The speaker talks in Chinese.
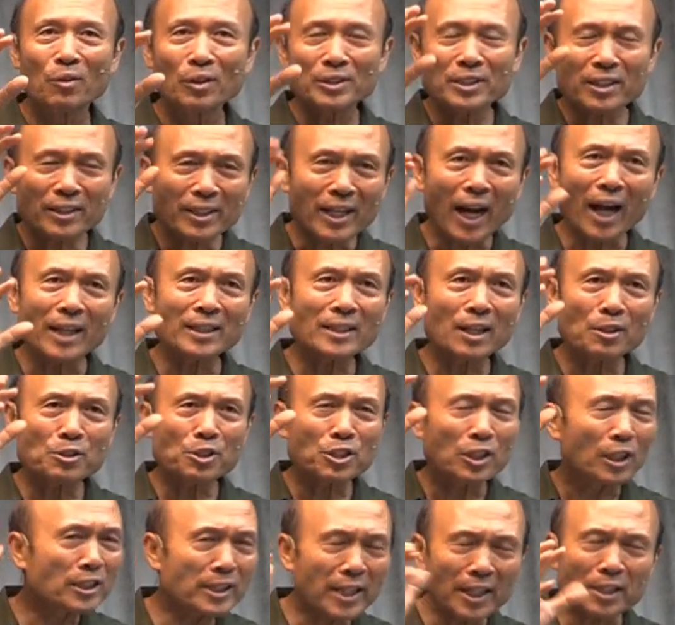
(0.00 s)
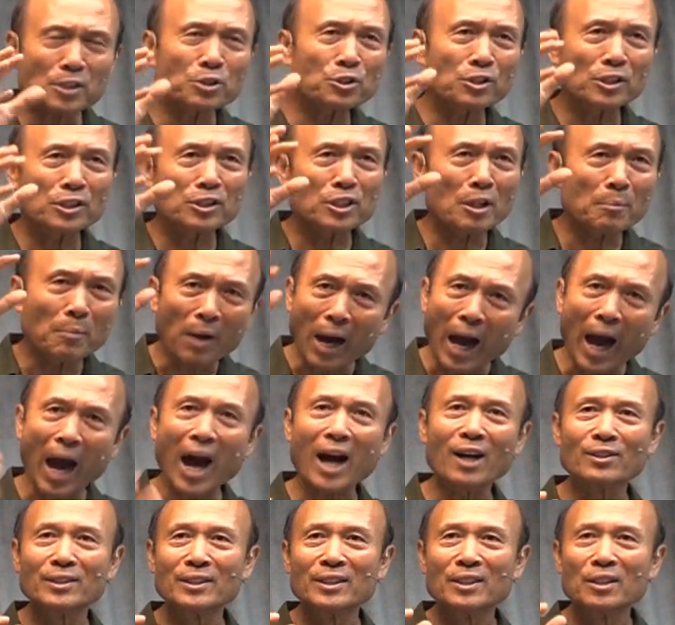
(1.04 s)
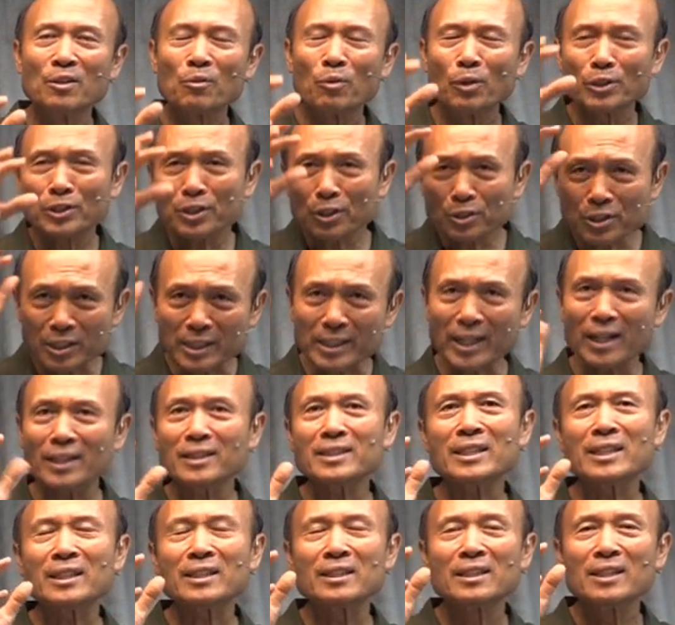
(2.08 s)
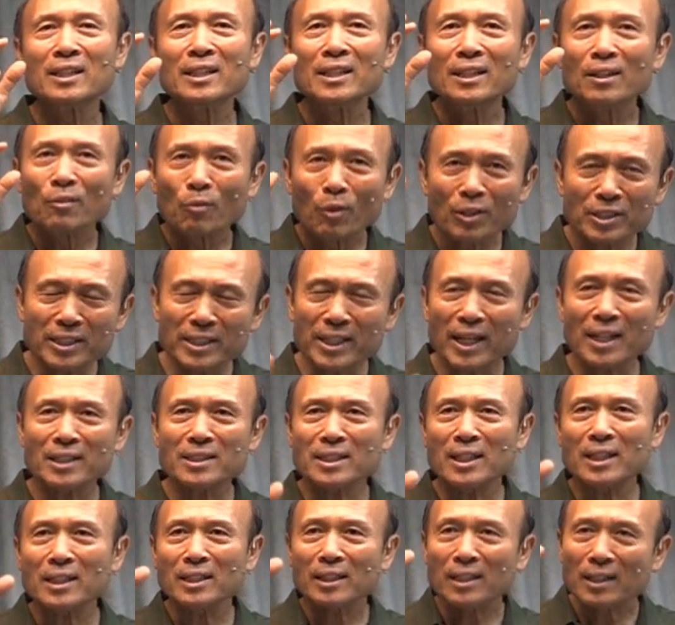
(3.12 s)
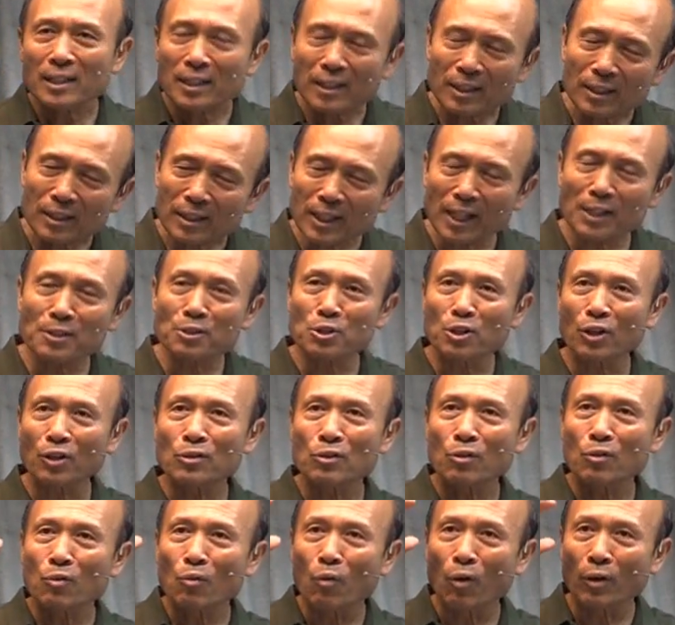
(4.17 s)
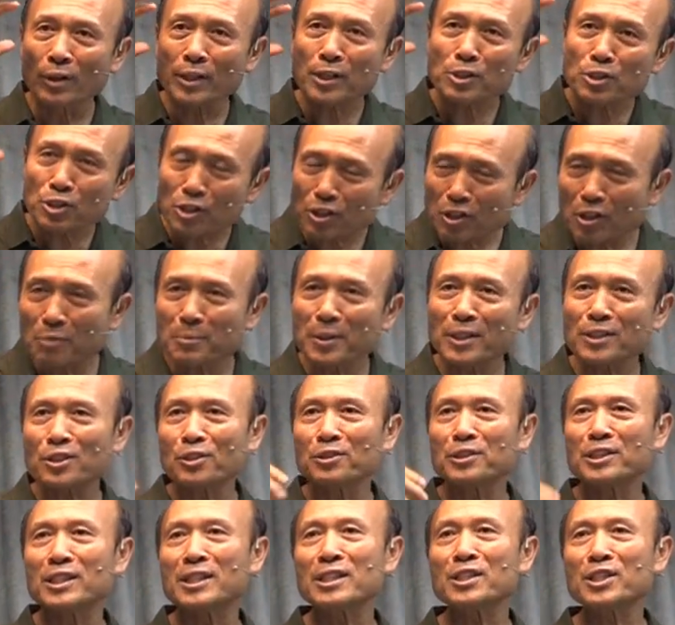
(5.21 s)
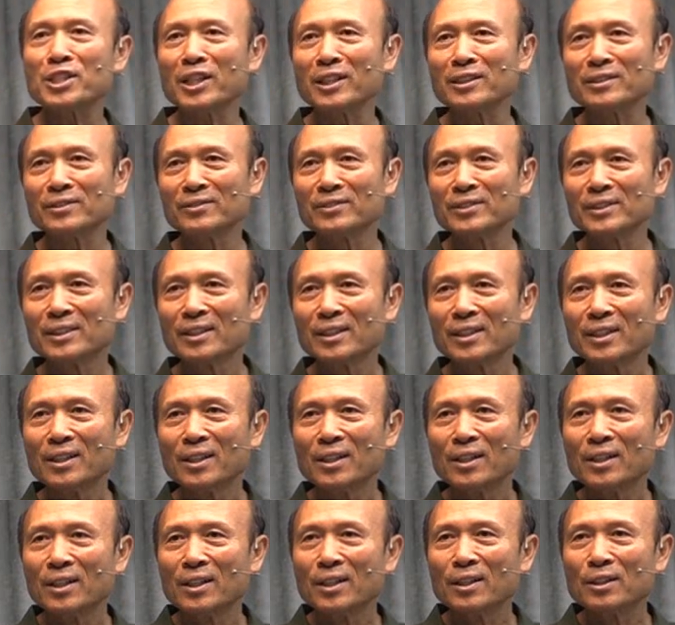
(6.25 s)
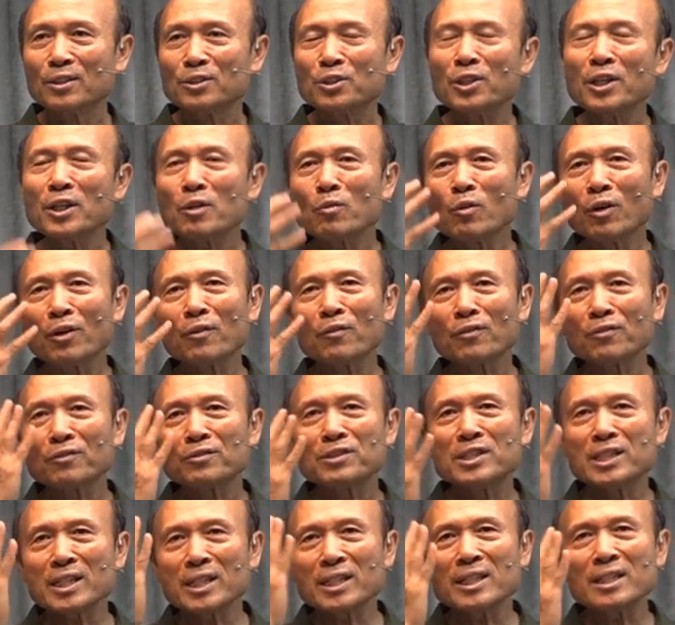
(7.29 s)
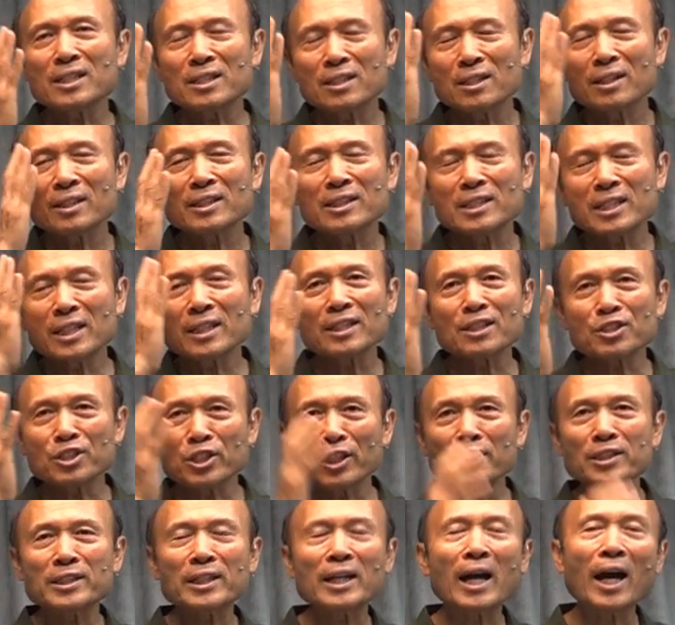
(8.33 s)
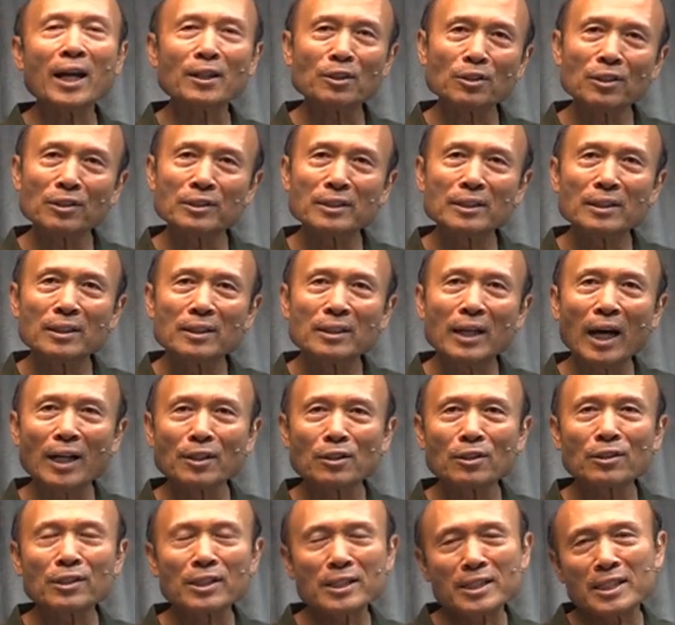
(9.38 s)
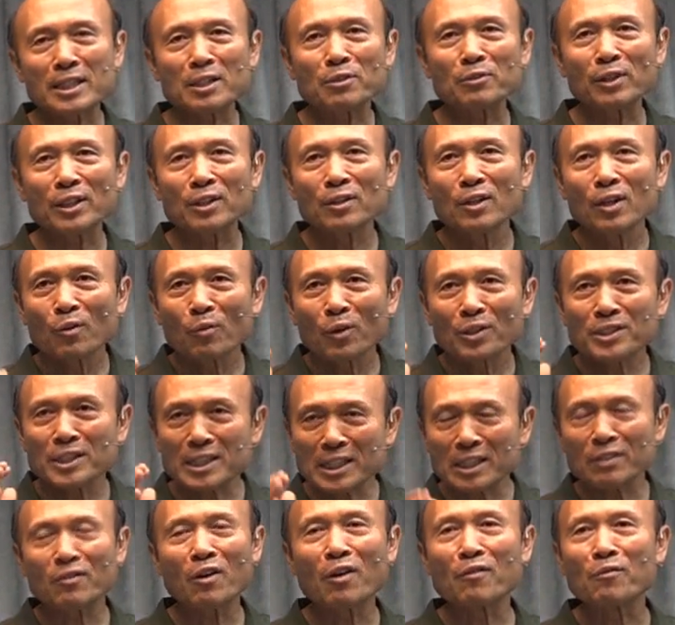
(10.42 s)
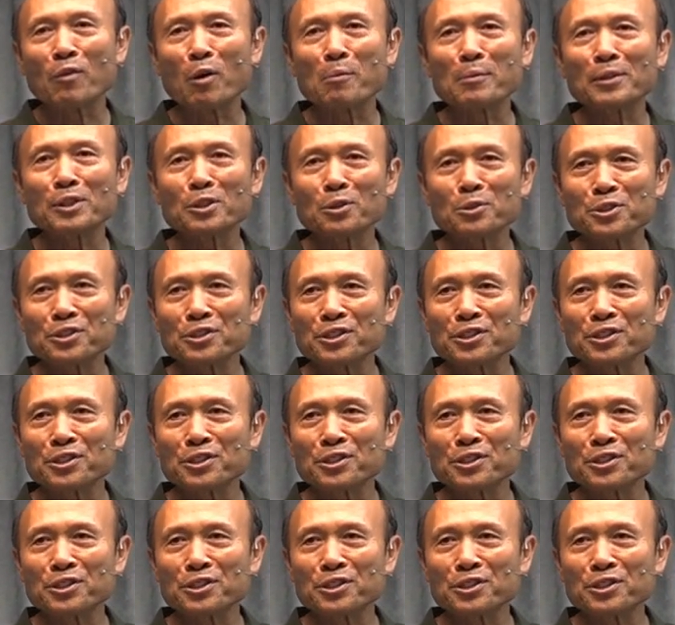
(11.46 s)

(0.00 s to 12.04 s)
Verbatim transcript: 我就看到神应许这么好，我就相信，我相信，跟从我的寿命就提升。所以我记记得圣经很多很多的经文。我希望我们都